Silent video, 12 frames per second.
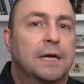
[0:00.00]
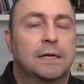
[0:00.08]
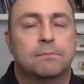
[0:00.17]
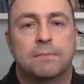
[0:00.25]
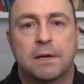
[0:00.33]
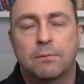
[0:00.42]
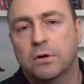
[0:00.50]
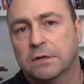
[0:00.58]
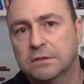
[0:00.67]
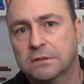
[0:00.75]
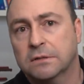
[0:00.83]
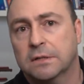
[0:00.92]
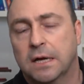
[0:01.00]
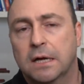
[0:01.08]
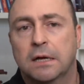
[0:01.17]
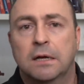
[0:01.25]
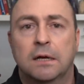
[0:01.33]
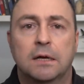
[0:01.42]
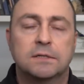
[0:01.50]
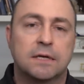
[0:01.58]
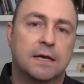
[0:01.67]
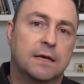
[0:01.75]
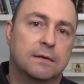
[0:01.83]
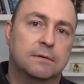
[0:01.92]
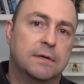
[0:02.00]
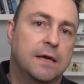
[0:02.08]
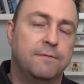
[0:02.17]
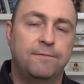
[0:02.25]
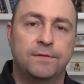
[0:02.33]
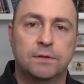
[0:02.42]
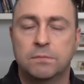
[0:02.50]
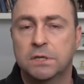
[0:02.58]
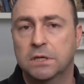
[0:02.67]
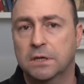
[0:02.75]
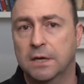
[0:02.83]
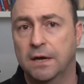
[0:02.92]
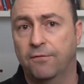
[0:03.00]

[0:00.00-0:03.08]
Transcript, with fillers: Yani MMU aslında işte F-22,